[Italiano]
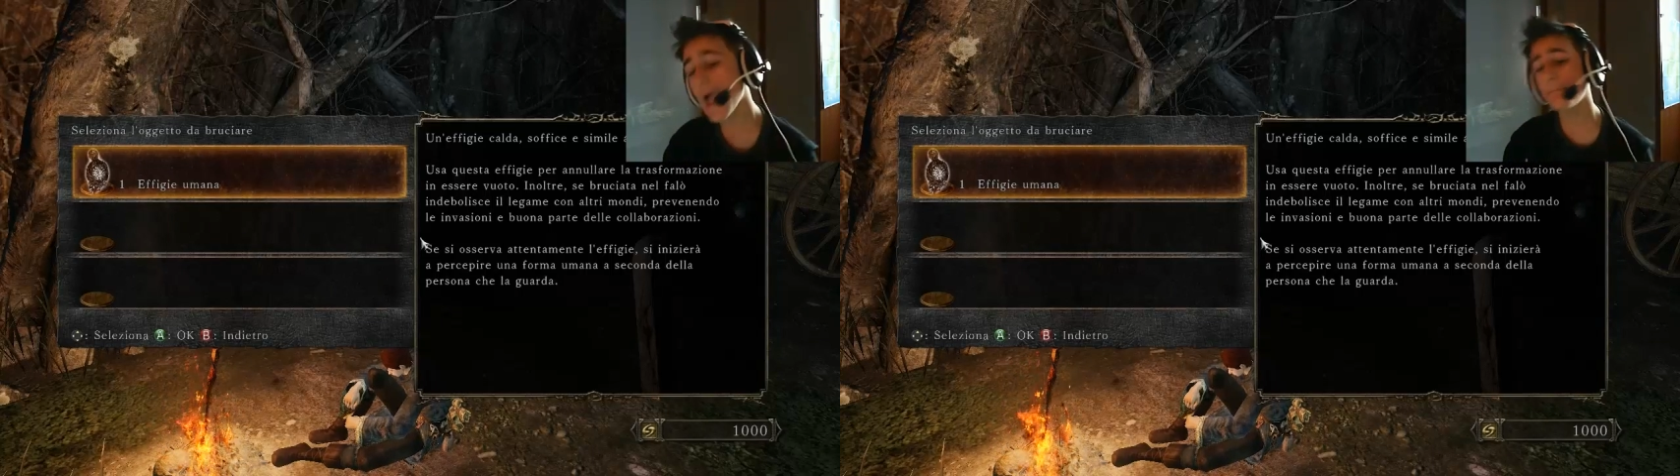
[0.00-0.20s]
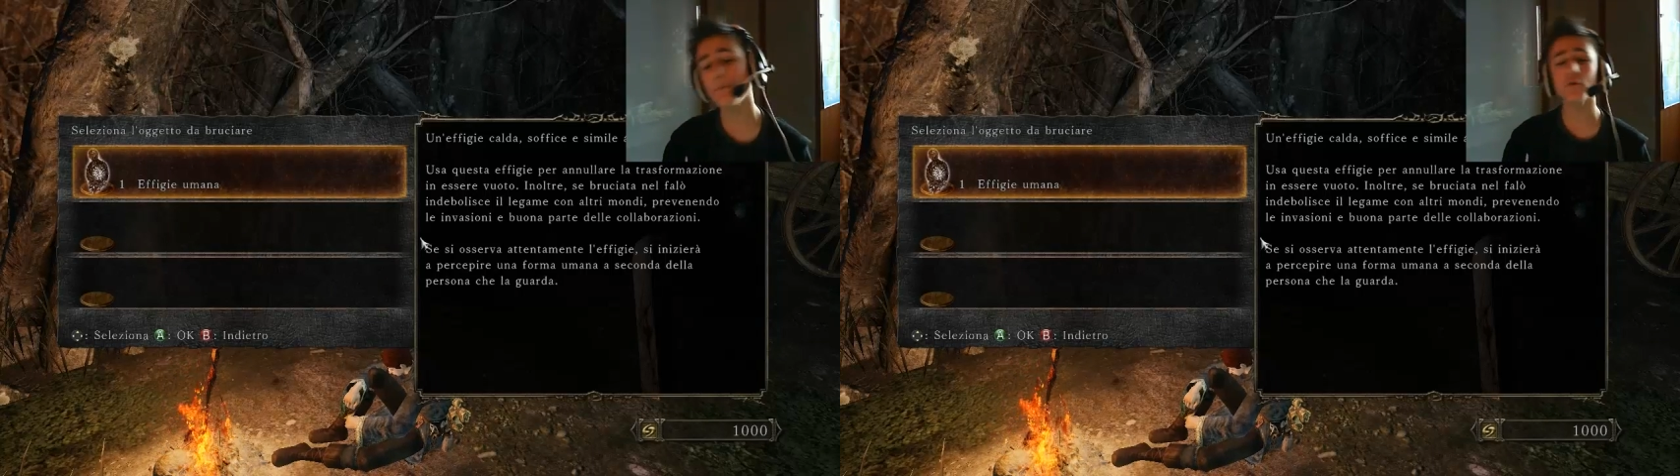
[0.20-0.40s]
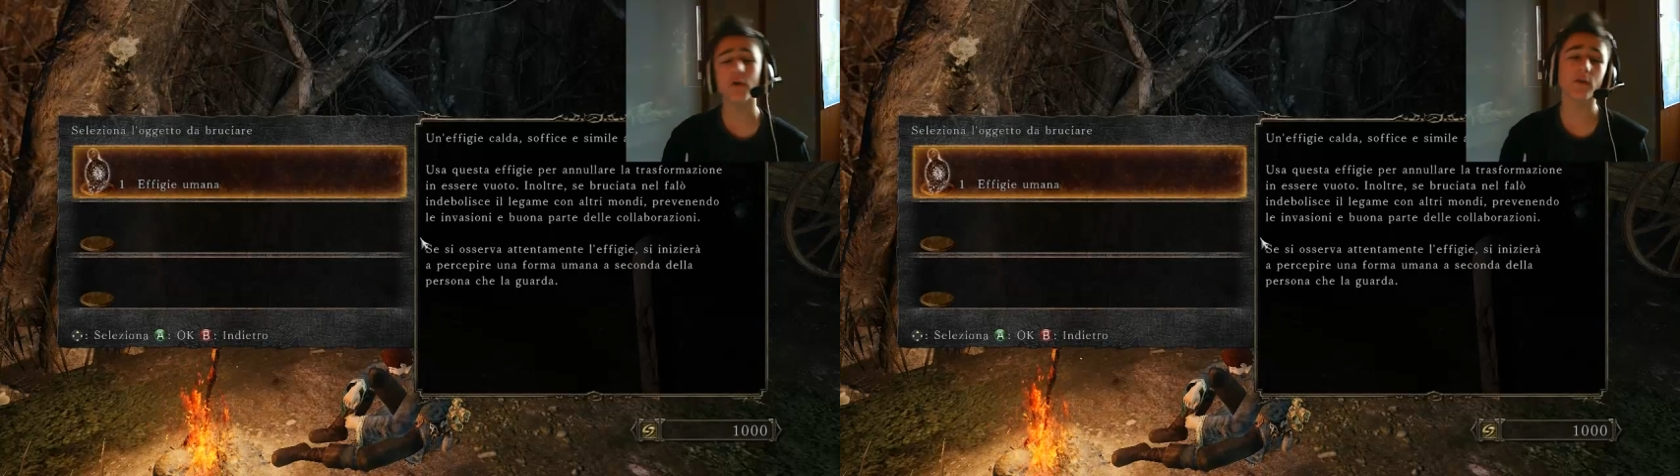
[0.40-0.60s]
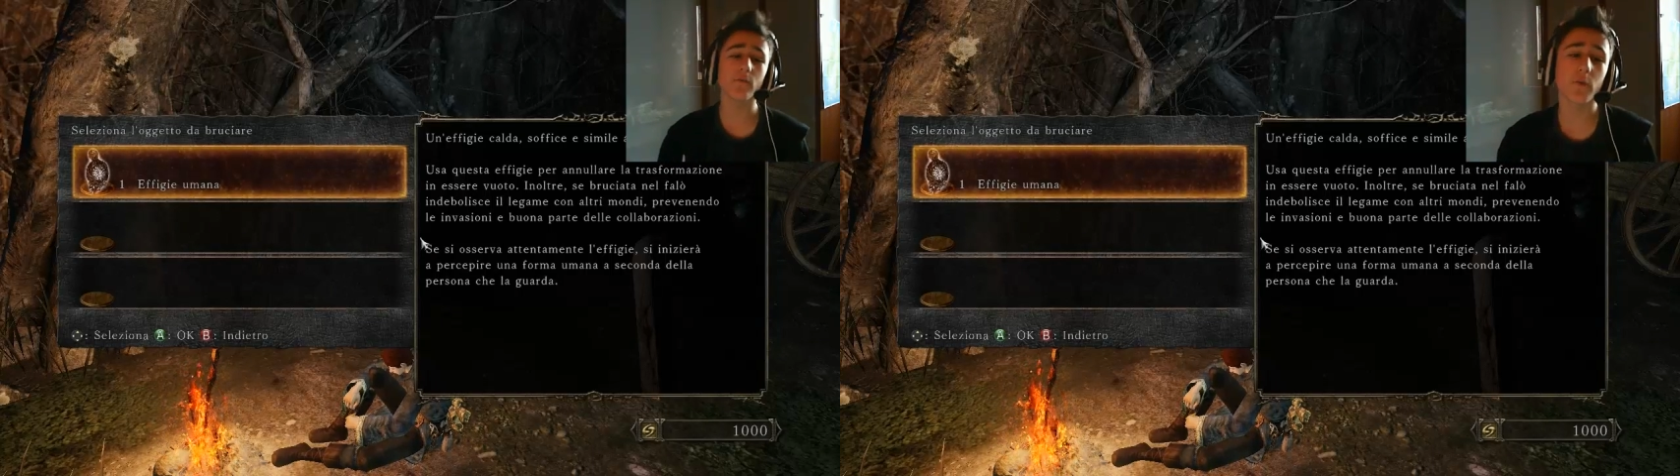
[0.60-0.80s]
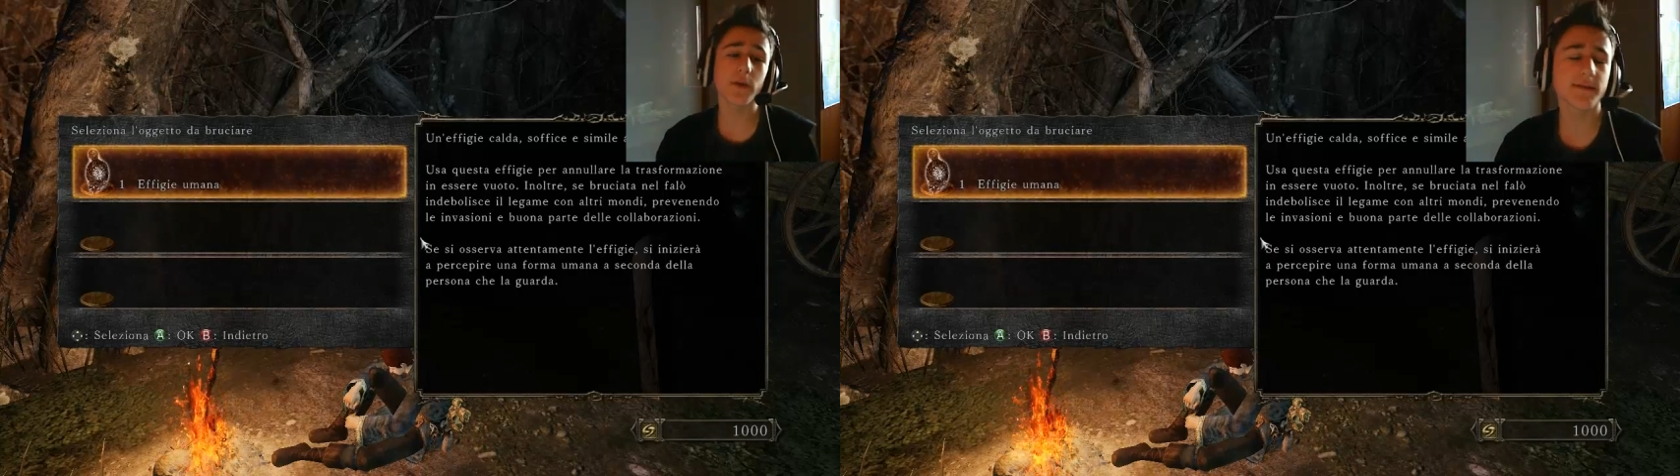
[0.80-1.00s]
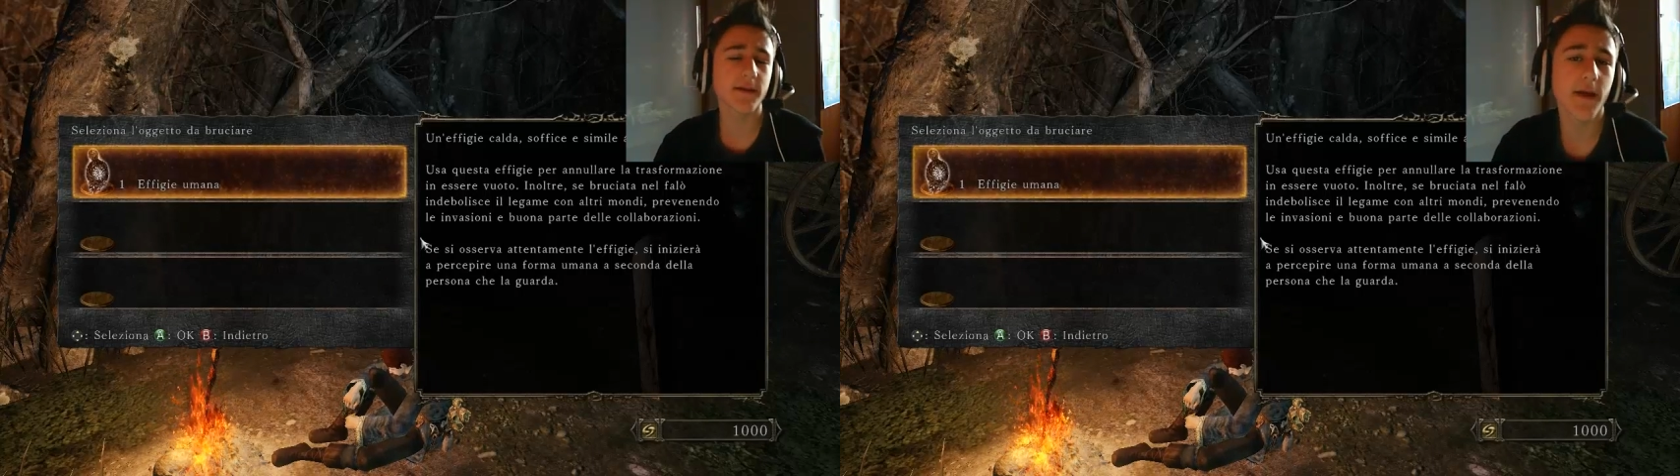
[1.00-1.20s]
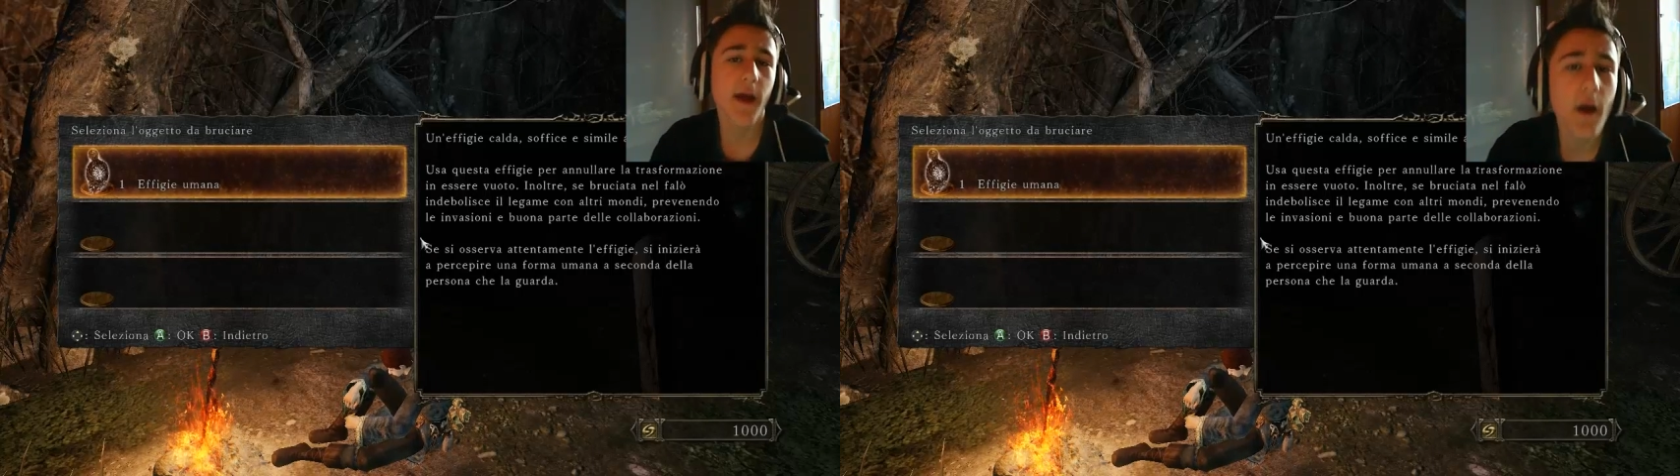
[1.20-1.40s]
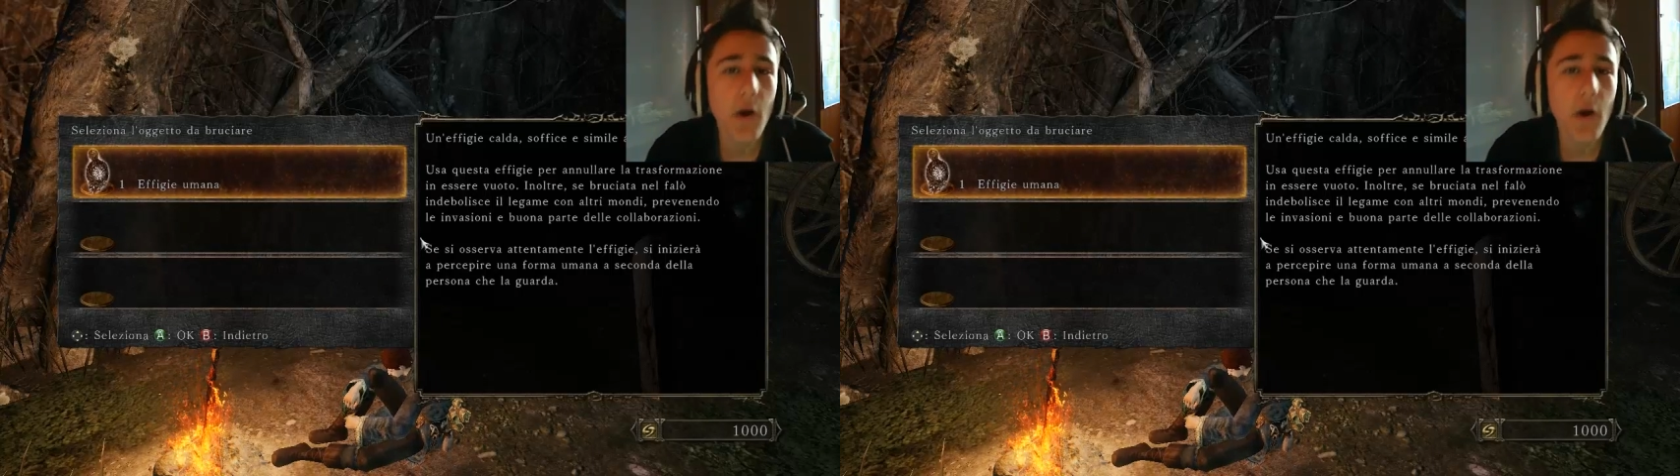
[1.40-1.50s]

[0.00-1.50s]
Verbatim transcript: A meno che non volete,